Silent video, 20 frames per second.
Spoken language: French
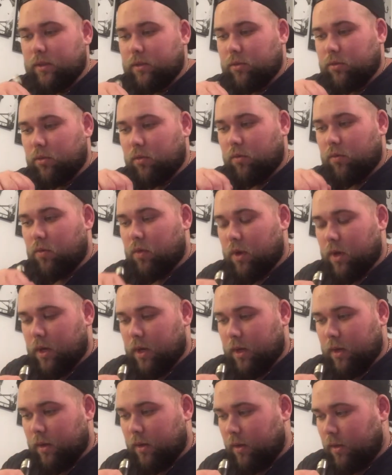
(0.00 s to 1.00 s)
Donc
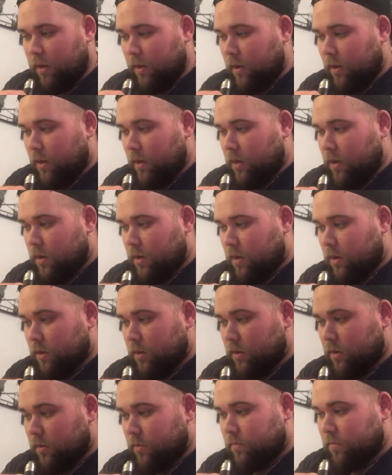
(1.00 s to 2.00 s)
voilà.
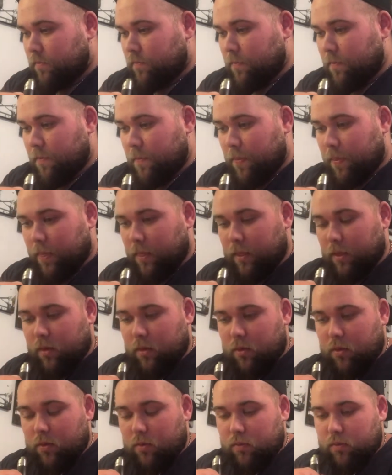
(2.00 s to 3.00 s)
Euh,
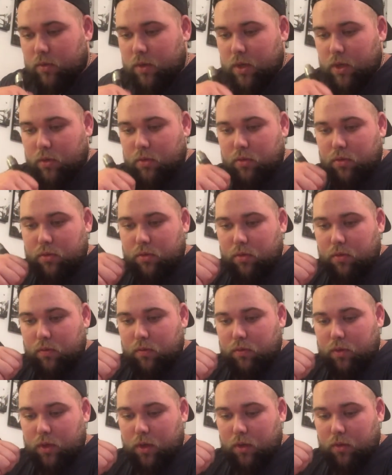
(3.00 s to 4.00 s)
que vous dire d'autre, que
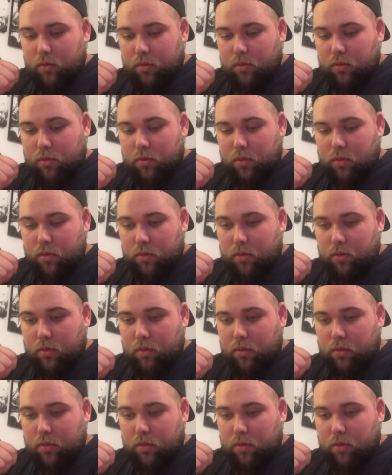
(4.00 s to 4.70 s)
vous dire d'autre